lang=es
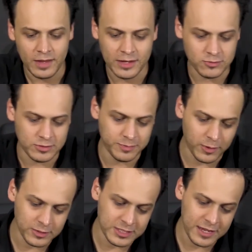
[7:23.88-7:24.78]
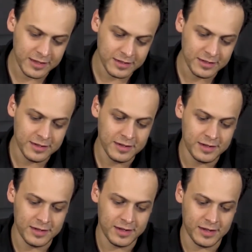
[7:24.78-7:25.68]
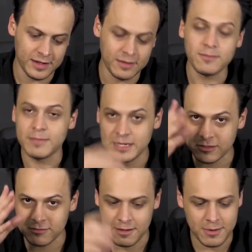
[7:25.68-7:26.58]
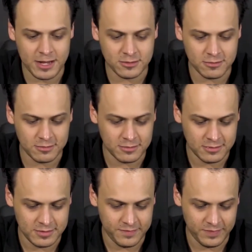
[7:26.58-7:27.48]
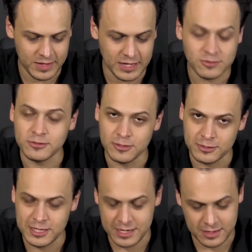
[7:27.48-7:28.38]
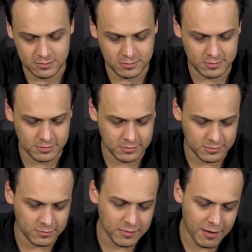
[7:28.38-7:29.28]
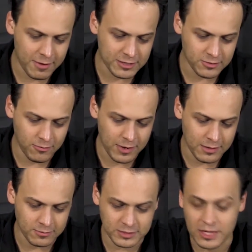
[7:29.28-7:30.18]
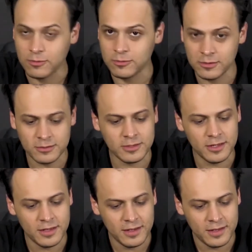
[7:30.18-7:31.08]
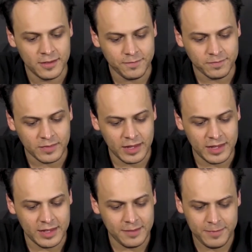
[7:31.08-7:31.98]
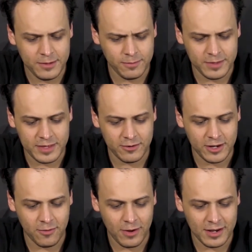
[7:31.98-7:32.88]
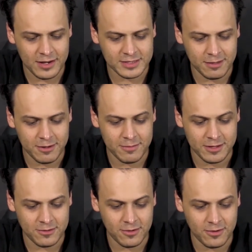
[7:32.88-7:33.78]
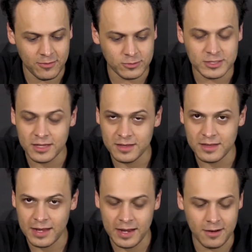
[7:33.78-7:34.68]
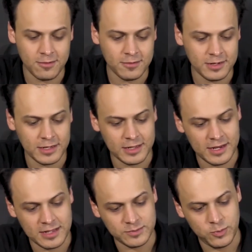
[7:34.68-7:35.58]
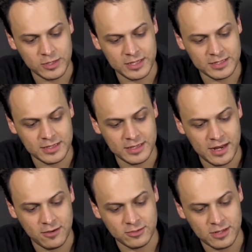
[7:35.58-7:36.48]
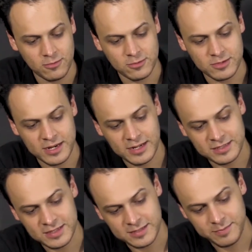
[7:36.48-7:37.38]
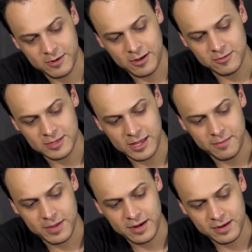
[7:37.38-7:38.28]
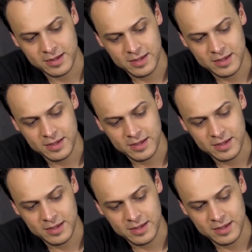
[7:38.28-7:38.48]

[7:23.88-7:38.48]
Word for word: a su esposa, eh, un beso, un abrazo, y a sus dos nenas un, un abrazo igual, un saludo. Y vi un video en el cual él estaba armando un set de Lego, el de las puertas del Tyrannosaurus Rex, que espero algún día armar.